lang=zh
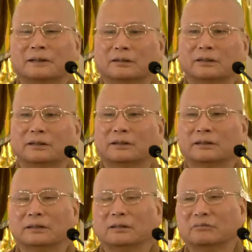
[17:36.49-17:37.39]
所以
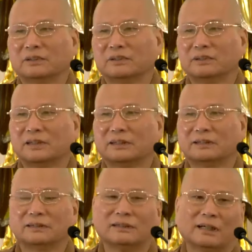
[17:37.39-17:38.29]
我们下一
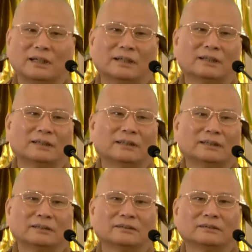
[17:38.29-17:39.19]
次啊，
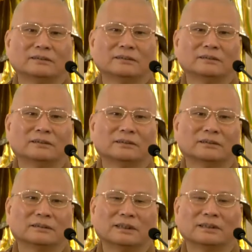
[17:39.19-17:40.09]
叫
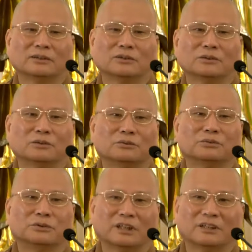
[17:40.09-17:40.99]
大家都用
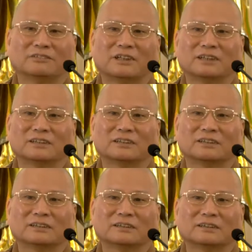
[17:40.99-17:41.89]
复讲的方式，
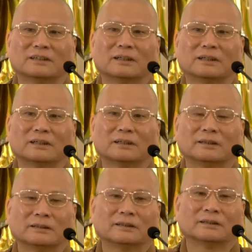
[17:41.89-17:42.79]
啊，
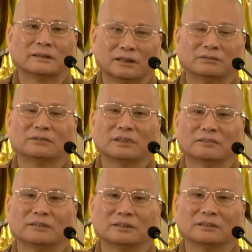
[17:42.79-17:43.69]
啊，复讲
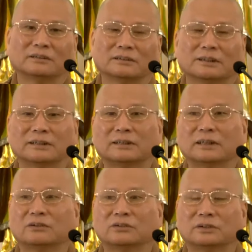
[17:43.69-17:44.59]
的方式。那现
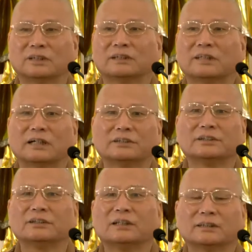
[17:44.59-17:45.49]
在都有这个讲
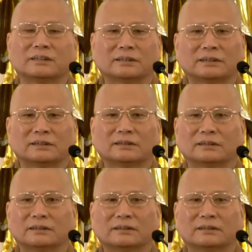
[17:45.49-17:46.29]
记啦，这些，